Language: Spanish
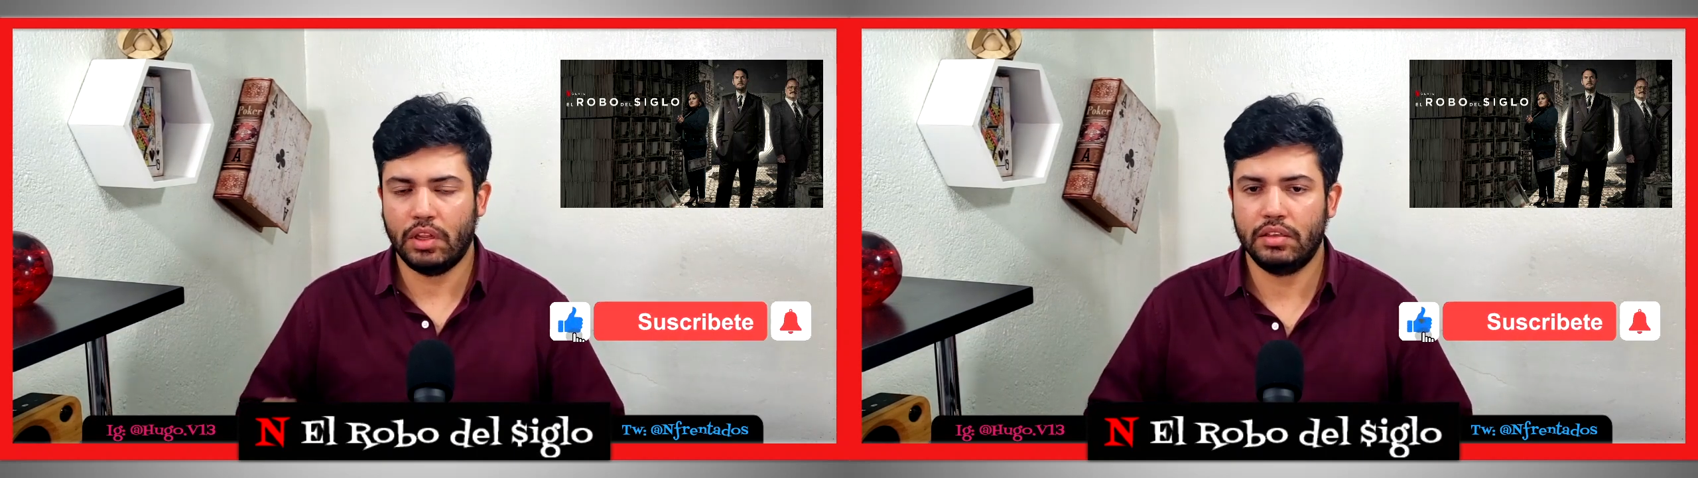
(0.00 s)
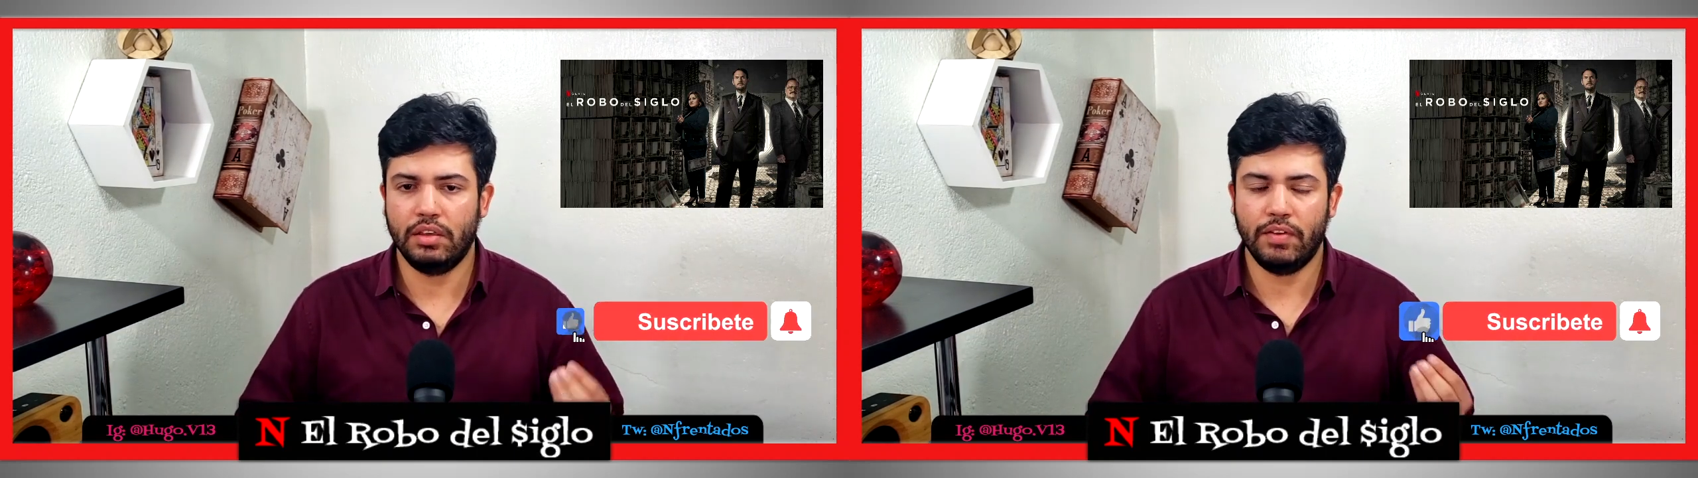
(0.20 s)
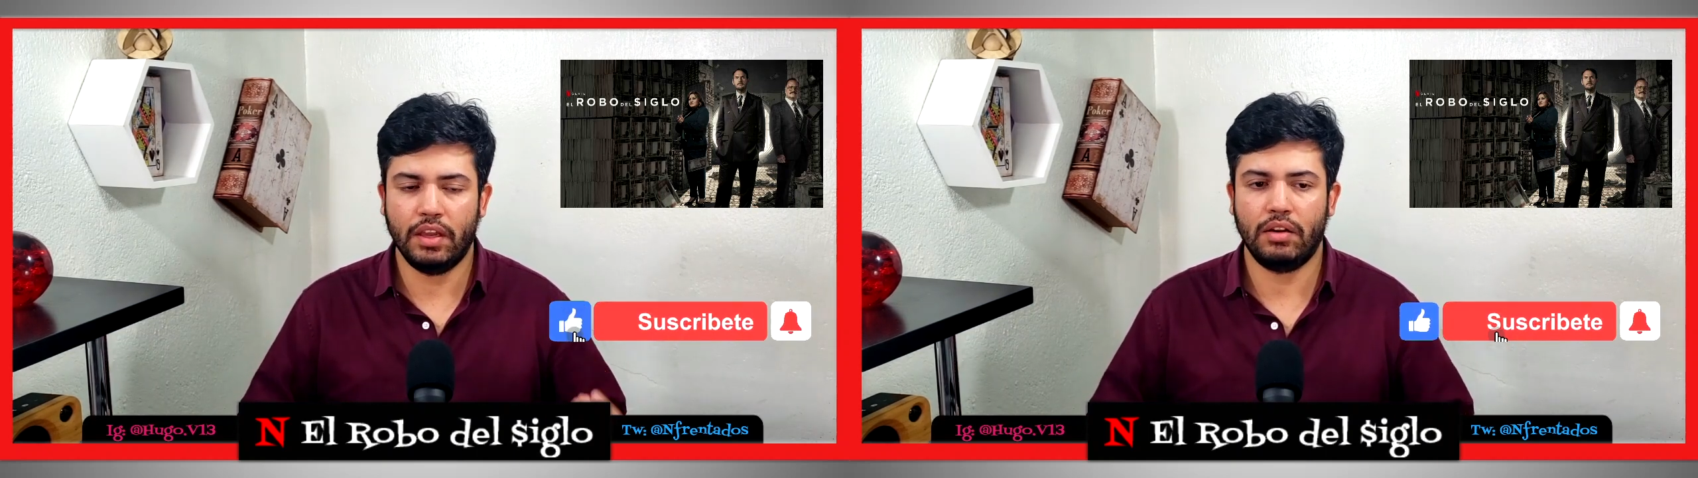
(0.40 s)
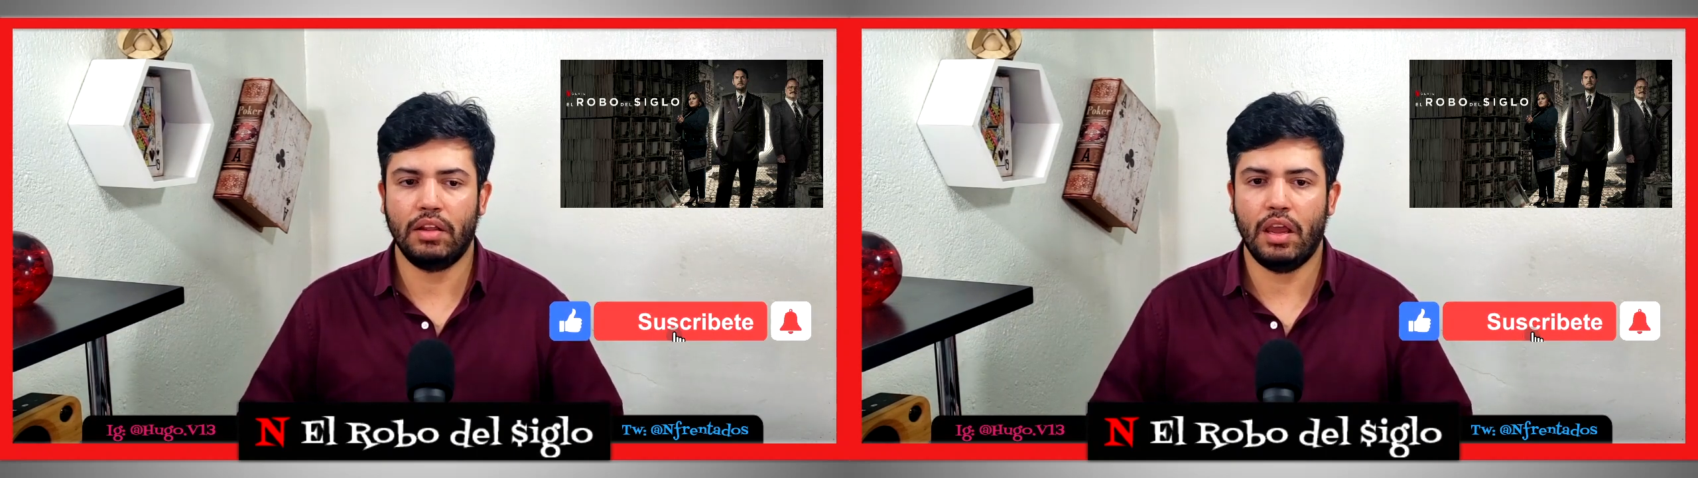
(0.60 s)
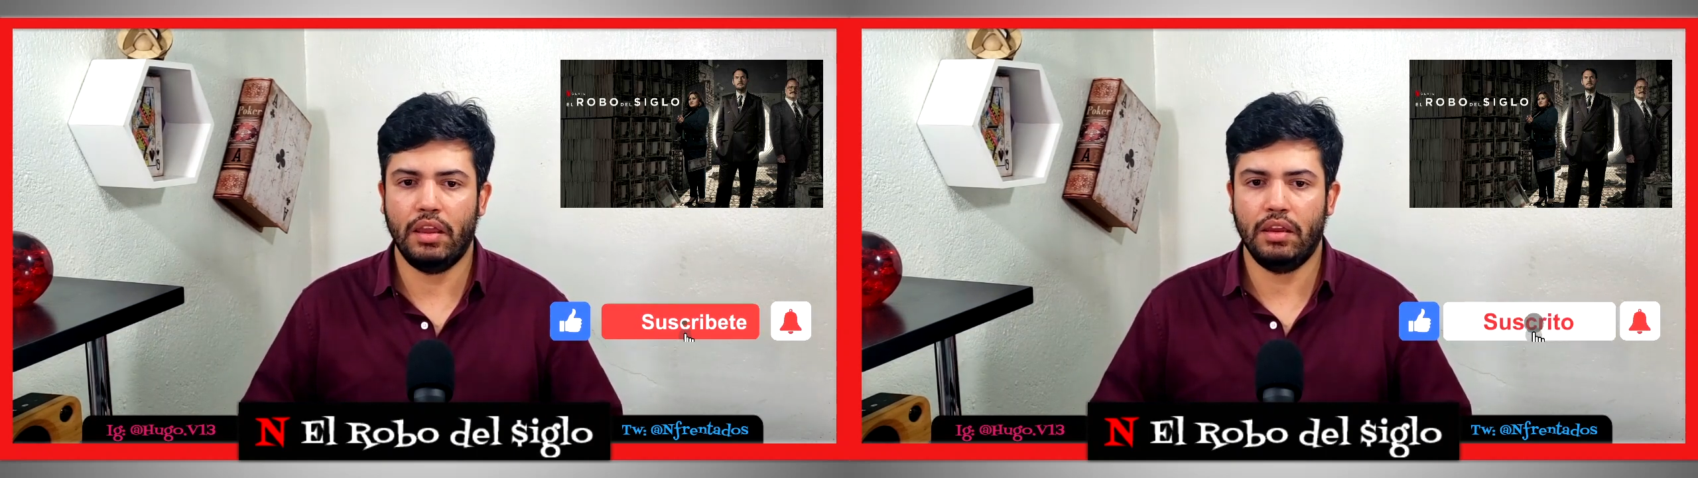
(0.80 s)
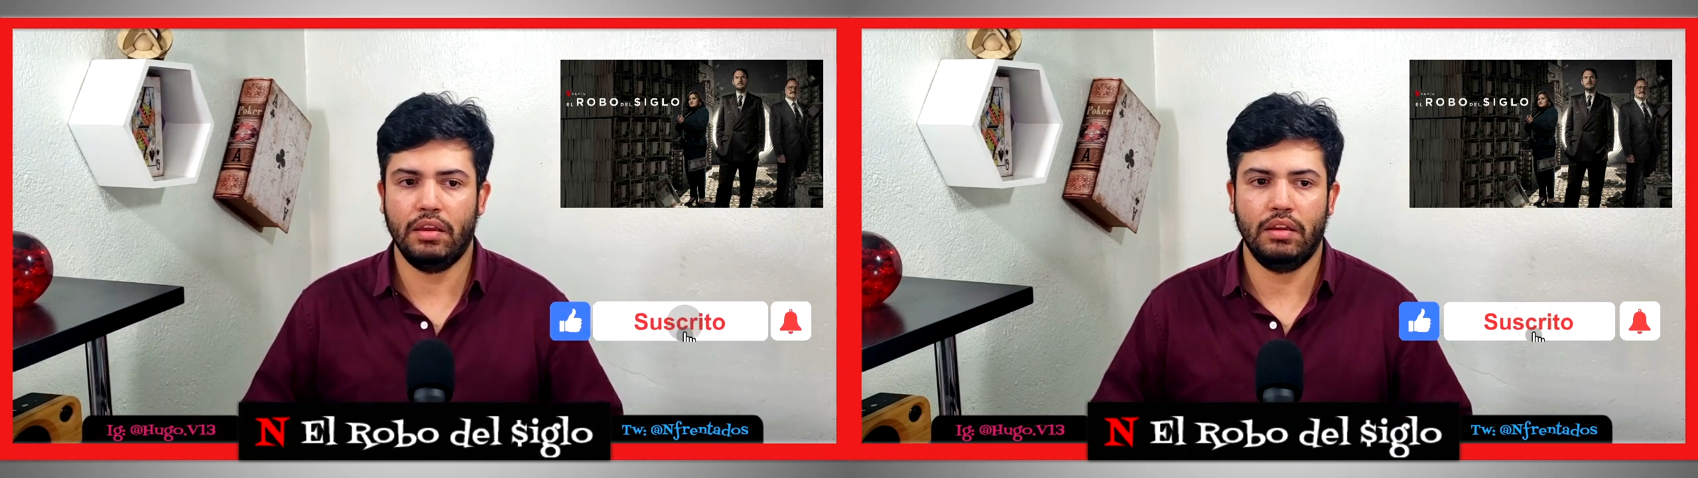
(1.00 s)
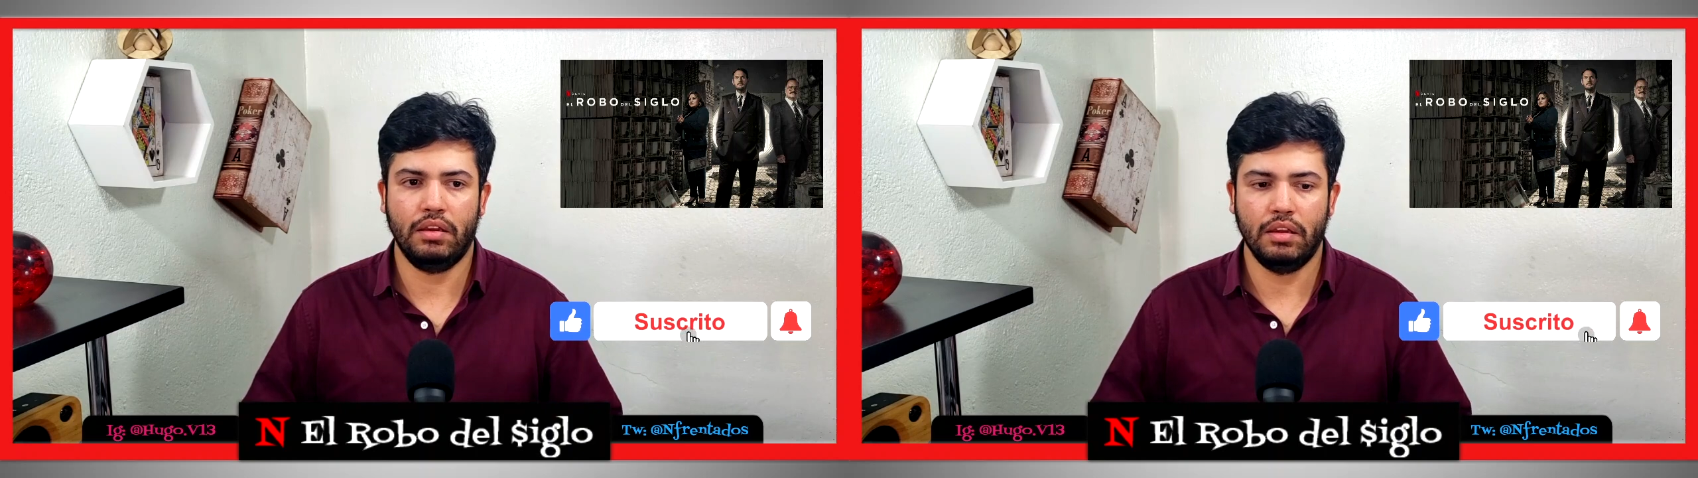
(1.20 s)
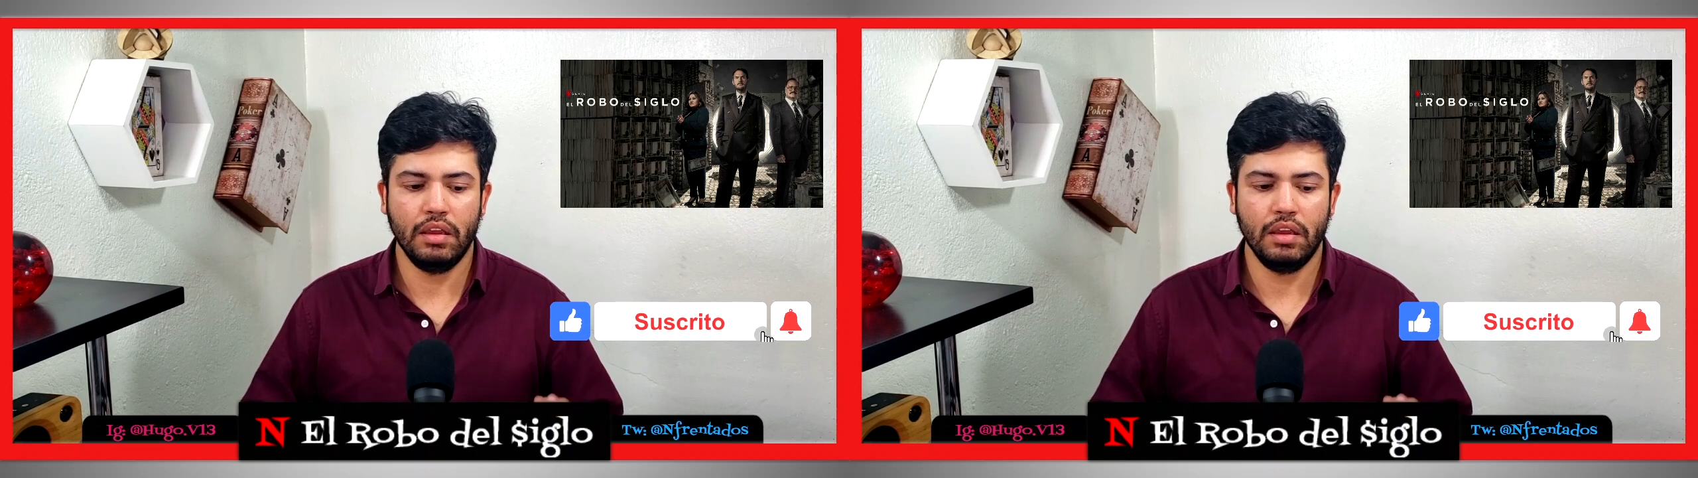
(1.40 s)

si bien eh,